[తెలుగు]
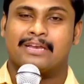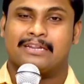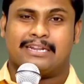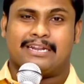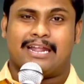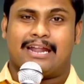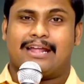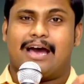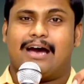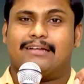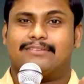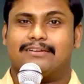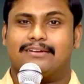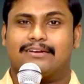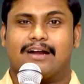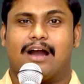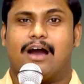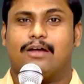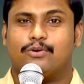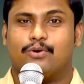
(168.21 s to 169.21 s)
నేను అనాథని
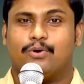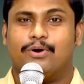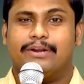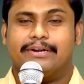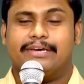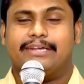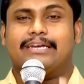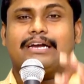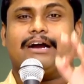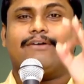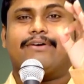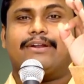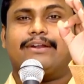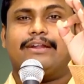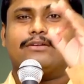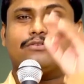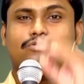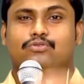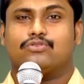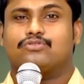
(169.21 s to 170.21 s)
కాను నేను
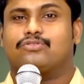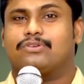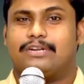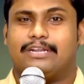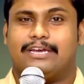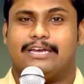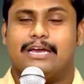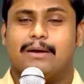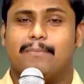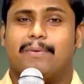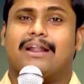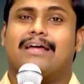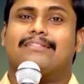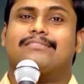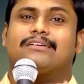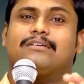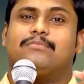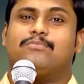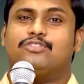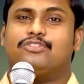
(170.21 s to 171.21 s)
గవర్నర్ కూతుర్ని మన
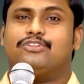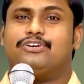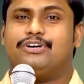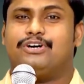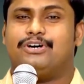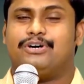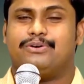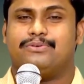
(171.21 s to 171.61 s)
అంతకుముందు